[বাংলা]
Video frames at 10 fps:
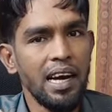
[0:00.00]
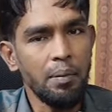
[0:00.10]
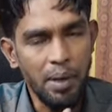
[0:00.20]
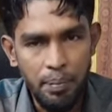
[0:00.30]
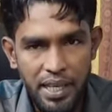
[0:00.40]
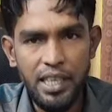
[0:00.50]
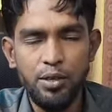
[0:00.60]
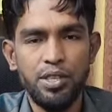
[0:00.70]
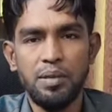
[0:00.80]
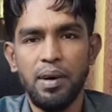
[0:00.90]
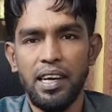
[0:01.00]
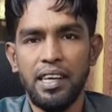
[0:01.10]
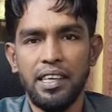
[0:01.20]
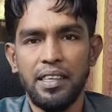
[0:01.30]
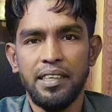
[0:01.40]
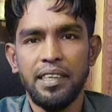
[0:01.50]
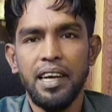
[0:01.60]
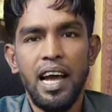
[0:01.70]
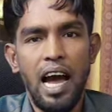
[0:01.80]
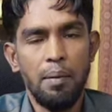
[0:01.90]
আমরা বিক্রি করছি মার্কেটে
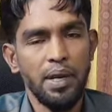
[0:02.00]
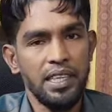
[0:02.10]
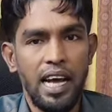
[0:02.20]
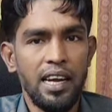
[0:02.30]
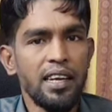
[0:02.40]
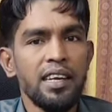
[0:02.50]
আমরা তার